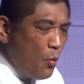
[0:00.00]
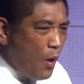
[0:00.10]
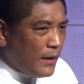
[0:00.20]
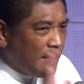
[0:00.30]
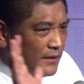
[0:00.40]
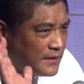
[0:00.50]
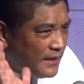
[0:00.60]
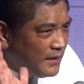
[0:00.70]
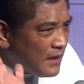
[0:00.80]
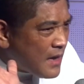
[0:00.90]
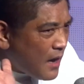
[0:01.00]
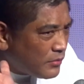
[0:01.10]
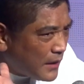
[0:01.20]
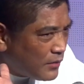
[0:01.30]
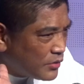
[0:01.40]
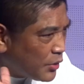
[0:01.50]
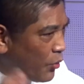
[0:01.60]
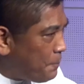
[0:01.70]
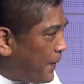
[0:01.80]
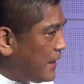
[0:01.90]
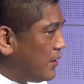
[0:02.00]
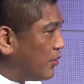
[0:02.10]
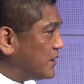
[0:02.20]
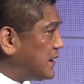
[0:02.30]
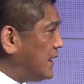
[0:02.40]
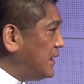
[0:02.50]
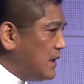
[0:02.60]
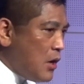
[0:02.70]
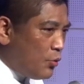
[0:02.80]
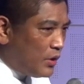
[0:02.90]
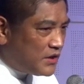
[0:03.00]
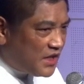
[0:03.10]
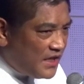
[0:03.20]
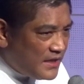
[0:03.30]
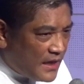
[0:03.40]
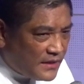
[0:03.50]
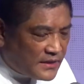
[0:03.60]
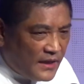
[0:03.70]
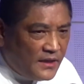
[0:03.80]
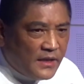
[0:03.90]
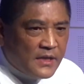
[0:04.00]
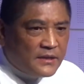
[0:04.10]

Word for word: 哇，那些声音好像都是我朋友的声音、我的亲人的声音，